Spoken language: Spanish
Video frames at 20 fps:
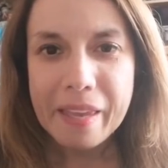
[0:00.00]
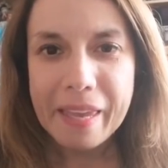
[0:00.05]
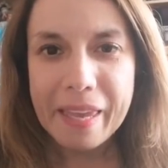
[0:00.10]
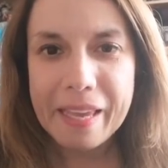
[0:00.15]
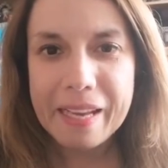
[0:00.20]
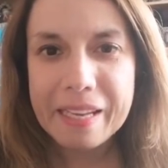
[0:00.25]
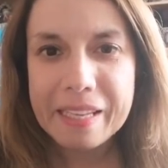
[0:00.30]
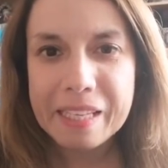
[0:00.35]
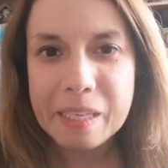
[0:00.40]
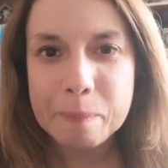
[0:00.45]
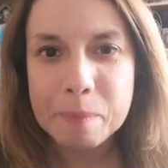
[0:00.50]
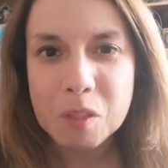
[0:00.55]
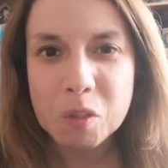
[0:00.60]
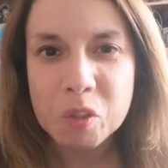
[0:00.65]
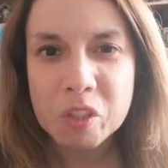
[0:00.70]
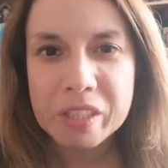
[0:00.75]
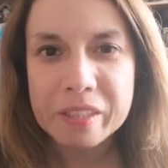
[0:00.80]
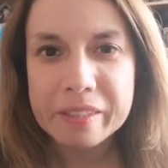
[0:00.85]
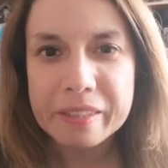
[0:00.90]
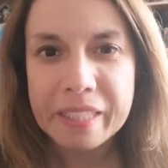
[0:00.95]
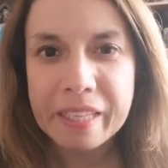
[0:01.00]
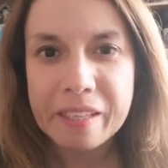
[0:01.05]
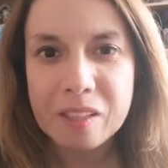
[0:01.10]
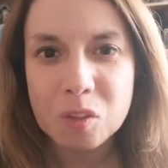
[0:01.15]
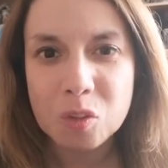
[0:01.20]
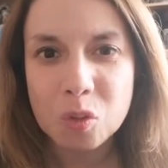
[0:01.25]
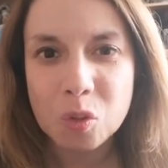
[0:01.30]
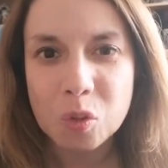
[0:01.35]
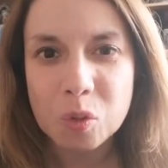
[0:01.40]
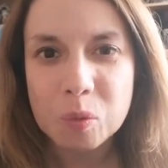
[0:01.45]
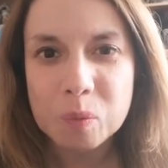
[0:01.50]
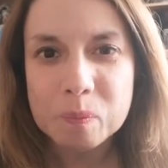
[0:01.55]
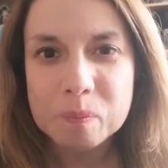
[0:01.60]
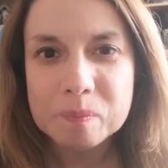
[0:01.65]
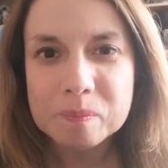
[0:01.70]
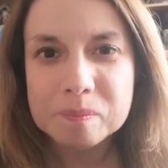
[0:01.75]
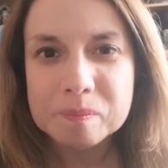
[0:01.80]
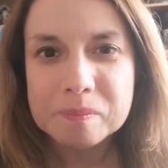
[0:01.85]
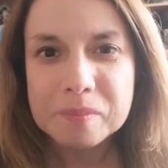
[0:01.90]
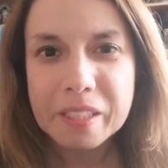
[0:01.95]
el enemigo interno
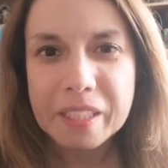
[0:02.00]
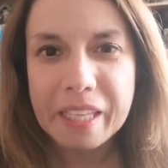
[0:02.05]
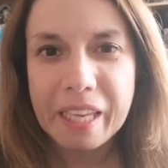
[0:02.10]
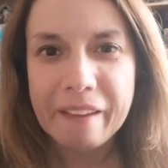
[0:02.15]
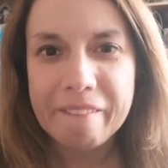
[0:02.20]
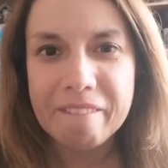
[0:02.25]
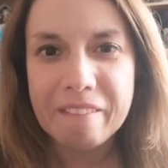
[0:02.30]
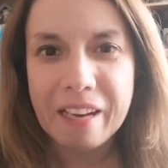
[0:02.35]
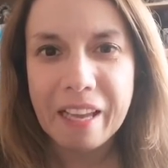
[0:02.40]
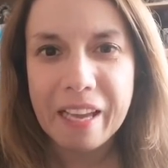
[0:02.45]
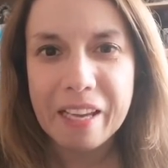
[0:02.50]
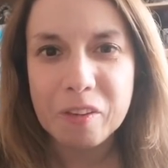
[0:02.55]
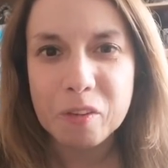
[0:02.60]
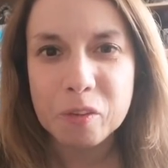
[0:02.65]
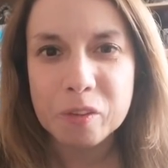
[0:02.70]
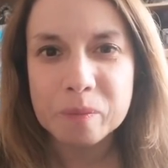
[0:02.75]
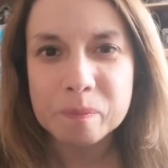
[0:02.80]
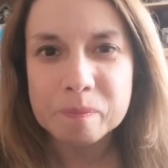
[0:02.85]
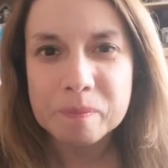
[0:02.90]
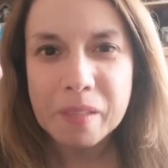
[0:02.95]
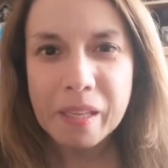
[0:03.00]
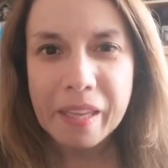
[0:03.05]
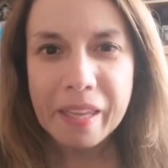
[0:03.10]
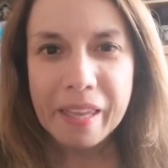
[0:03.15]
que hablaron